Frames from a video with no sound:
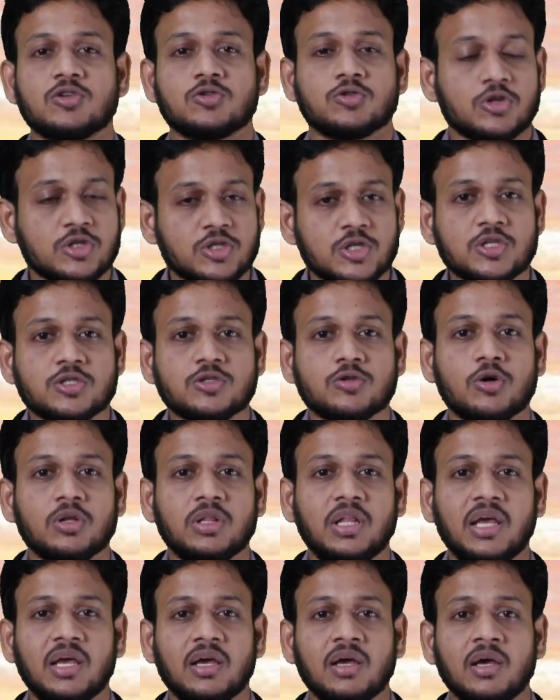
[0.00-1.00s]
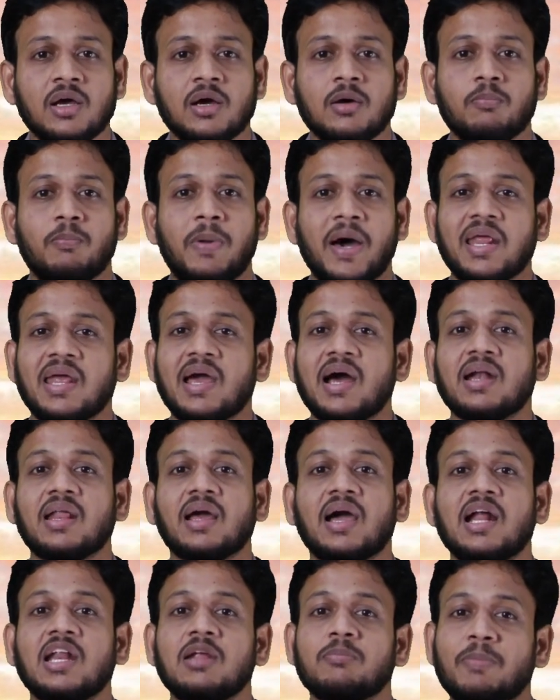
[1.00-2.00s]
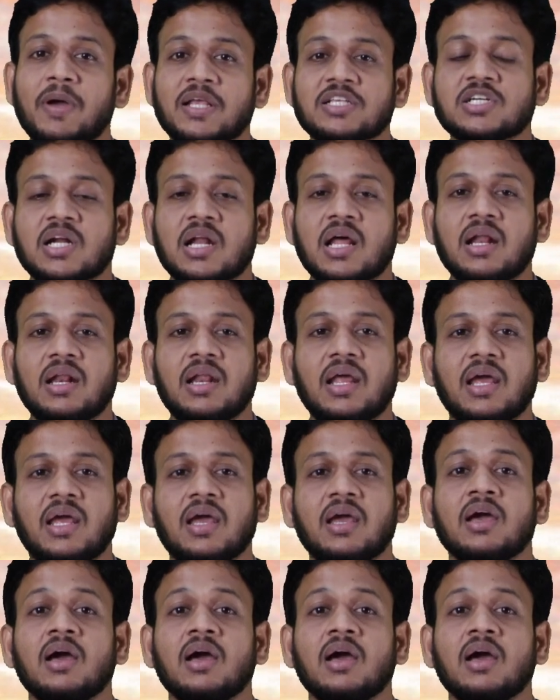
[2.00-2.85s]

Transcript: సృష్టిస్తోంది పర్యాటకాన్ని పెంచడాన్నే